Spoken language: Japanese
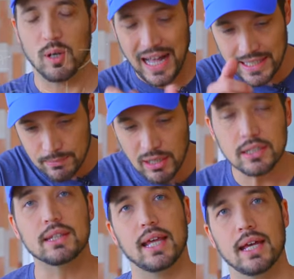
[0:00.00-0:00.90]
もう書きま
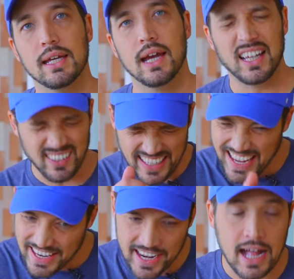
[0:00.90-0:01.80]
くって、これ
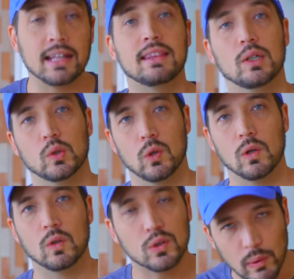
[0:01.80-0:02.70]
嫌だなっていうこと
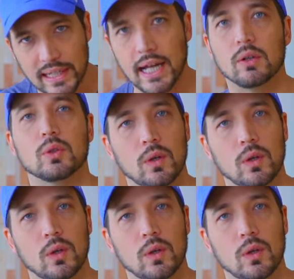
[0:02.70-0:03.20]
を、断りたいこ